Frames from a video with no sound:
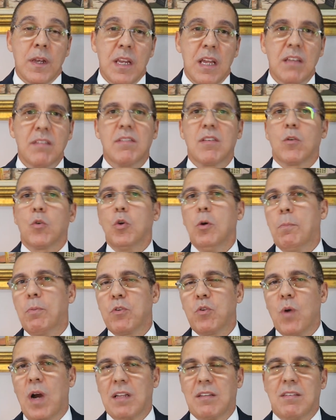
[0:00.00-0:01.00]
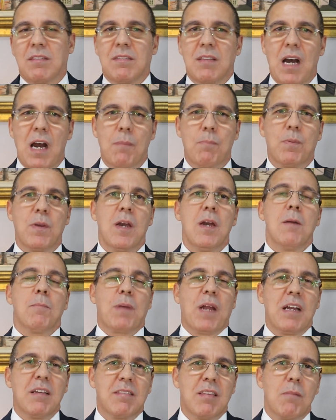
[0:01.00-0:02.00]
nesse grupo de WhatsApp,
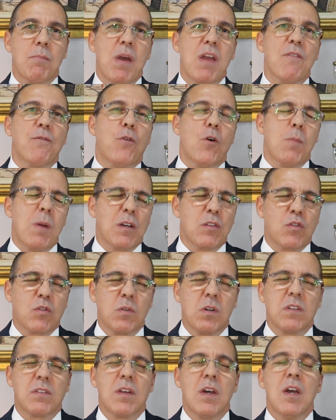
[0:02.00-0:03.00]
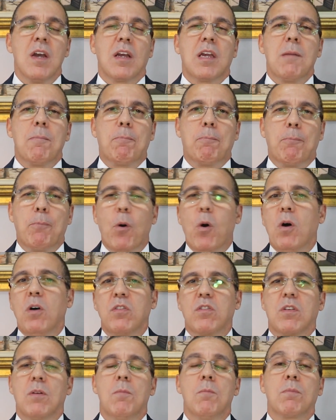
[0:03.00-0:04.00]
para receber informações que
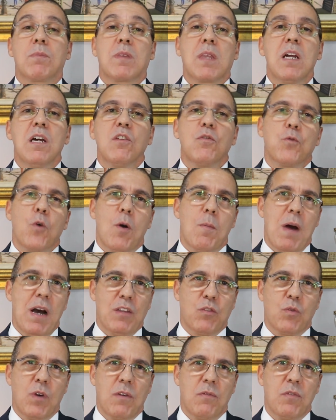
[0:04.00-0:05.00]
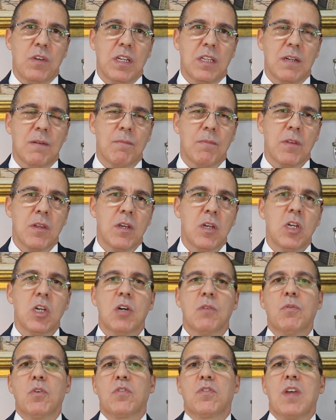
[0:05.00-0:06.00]
possam transformar a sua vida,
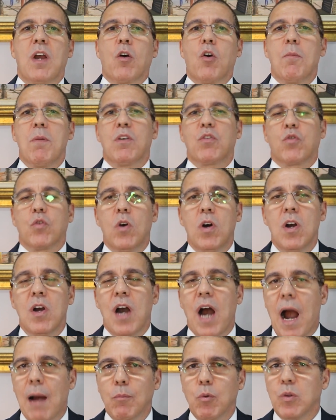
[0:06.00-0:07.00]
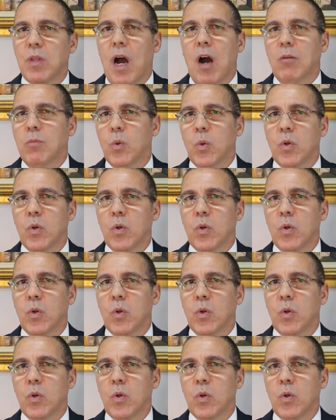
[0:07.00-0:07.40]
você começou a mudar o